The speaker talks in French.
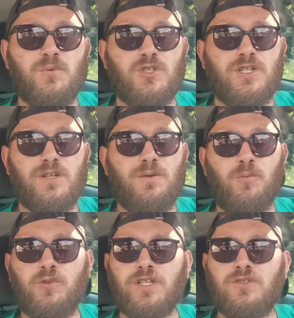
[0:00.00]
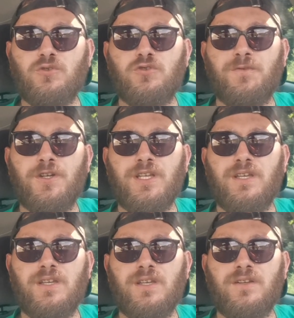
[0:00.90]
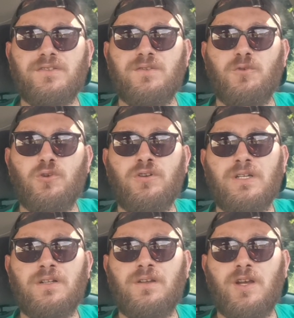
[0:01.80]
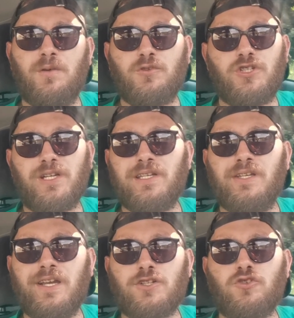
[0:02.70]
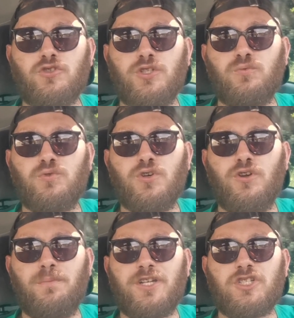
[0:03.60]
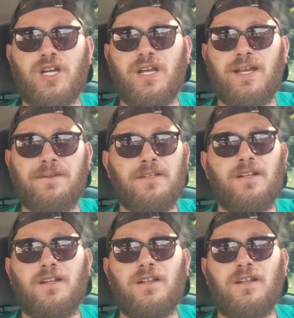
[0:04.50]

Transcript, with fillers: J'ai montré ce que je valais à ce niveau-là. Euh, gérer un chantier tout seul, machin,